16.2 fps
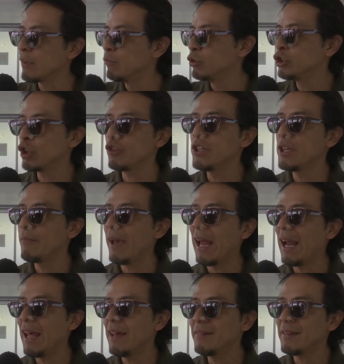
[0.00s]
de muchos
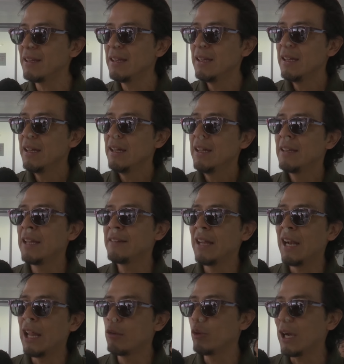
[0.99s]
niveles,
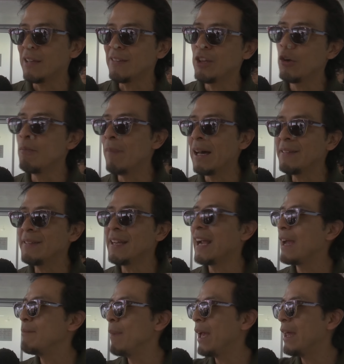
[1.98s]
desde la educación
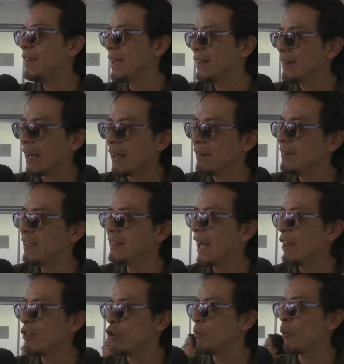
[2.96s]
básica y media,
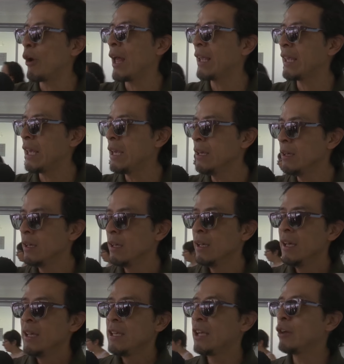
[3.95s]
transitando por aquí.
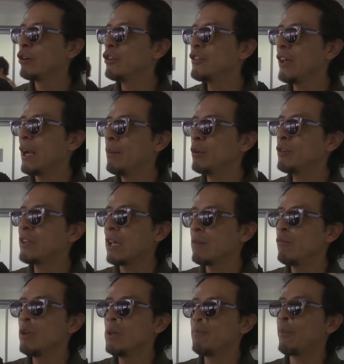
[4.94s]
Y consideramos que
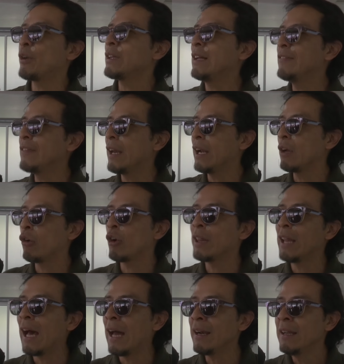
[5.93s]
es muy importante
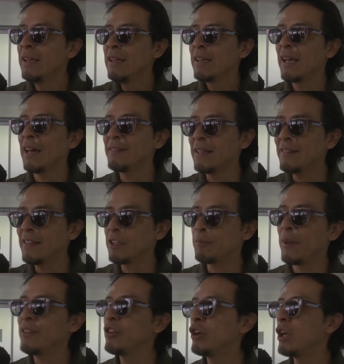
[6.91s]
recordar que estas
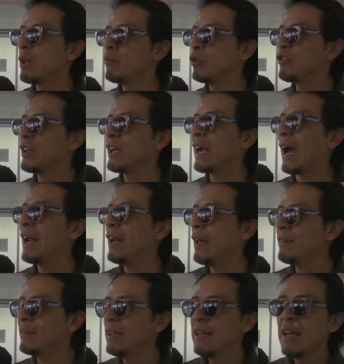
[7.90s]
expresiones
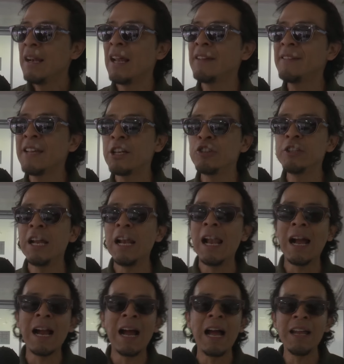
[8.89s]
musicales nacieron en
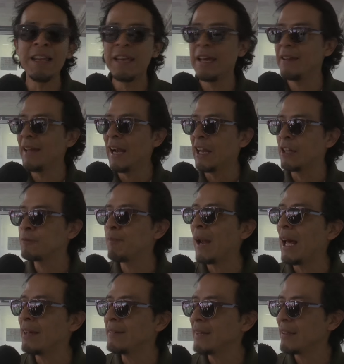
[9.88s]
la calle, en las
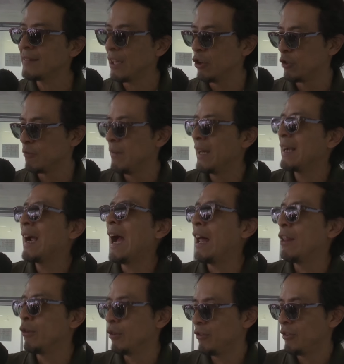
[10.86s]
plazas, en los
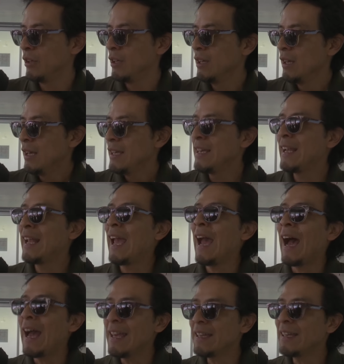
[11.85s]
mercados, y
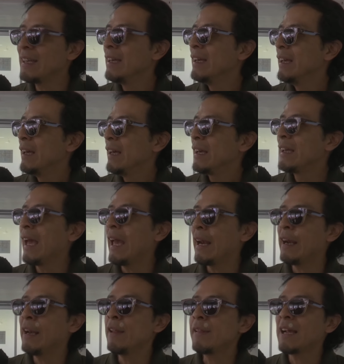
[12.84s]
que hay que
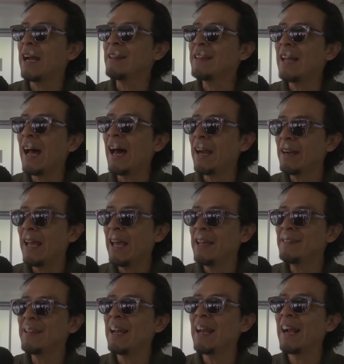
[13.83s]
rescatar
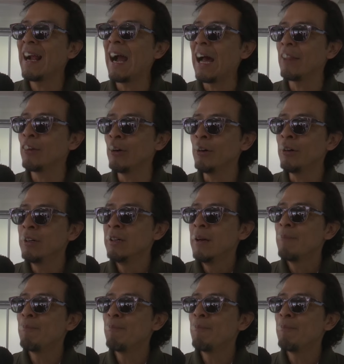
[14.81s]
ese legado.